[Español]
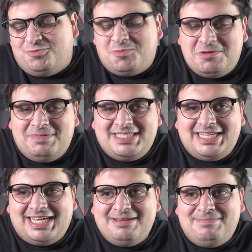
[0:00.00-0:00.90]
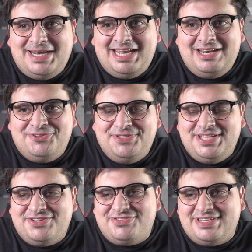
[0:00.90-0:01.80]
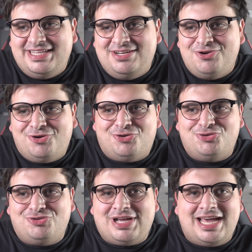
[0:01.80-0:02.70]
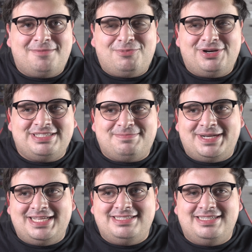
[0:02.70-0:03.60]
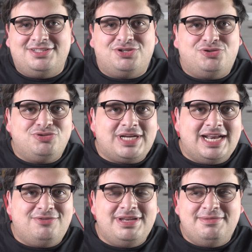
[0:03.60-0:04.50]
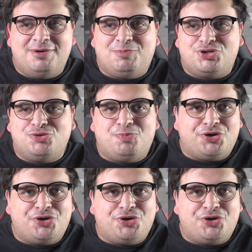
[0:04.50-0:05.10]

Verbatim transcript: un buen mensaje para los niños de no juzgar por las apariencias, no juzgar un libro por su